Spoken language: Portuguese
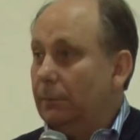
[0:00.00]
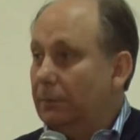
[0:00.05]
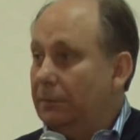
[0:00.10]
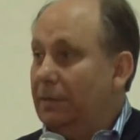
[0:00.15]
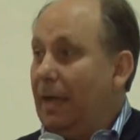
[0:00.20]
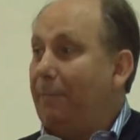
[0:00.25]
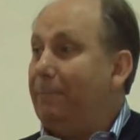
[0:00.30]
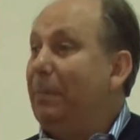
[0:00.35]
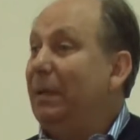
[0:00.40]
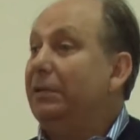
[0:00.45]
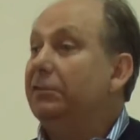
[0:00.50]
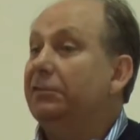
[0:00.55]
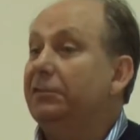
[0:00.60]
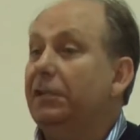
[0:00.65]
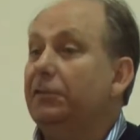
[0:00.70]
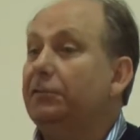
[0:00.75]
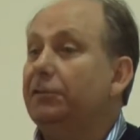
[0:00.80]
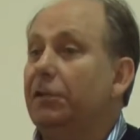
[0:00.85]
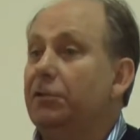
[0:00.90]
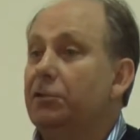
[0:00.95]
da
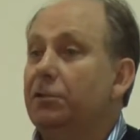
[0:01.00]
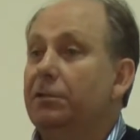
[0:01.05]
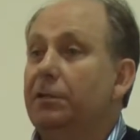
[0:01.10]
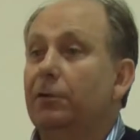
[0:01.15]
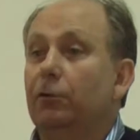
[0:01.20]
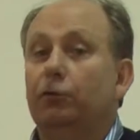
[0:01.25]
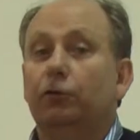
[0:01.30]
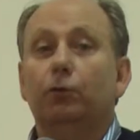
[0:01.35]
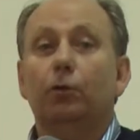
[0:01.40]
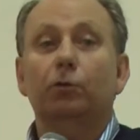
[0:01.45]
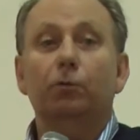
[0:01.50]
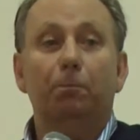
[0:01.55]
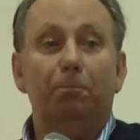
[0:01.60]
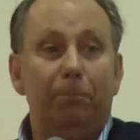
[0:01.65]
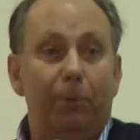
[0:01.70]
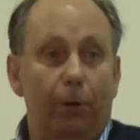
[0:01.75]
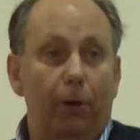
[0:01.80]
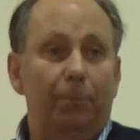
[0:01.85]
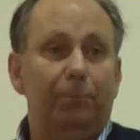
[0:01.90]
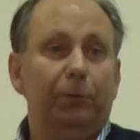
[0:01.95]
presença de Deus quando o
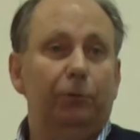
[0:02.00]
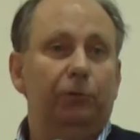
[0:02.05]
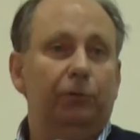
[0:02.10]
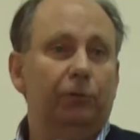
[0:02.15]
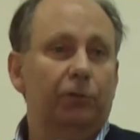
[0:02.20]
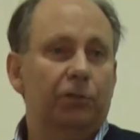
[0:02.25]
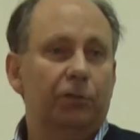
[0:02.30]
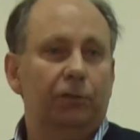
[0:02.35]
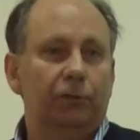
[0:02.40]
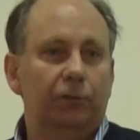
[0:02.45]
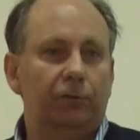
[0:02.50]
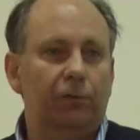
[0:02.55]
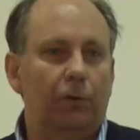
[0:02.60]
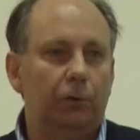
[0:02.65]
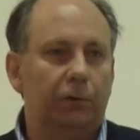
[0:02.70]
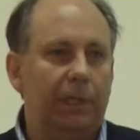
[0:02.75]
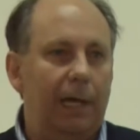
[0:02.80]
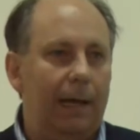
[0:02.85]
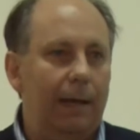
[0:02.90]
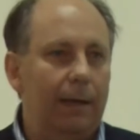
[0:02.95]
próprio Senhor Jesus
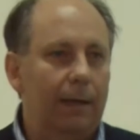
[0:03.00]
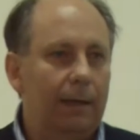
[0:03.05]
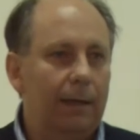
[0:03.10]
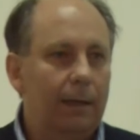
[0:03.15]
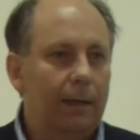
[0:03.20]
voltar.